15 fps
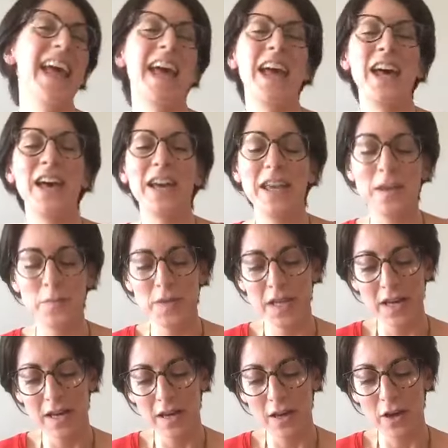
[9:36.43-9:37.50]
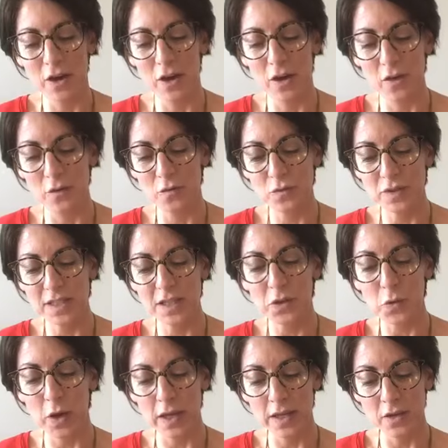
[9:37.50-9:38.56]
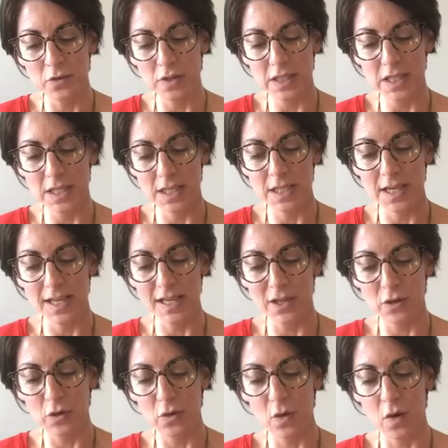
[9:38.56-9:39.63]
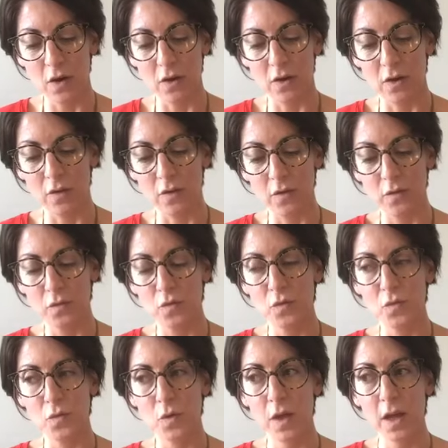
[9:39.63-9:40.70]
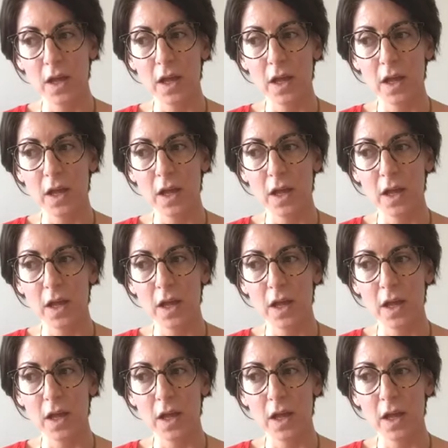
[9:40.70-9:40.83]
ah, eh bien, euh, vous y croyez aussi et que euh, vous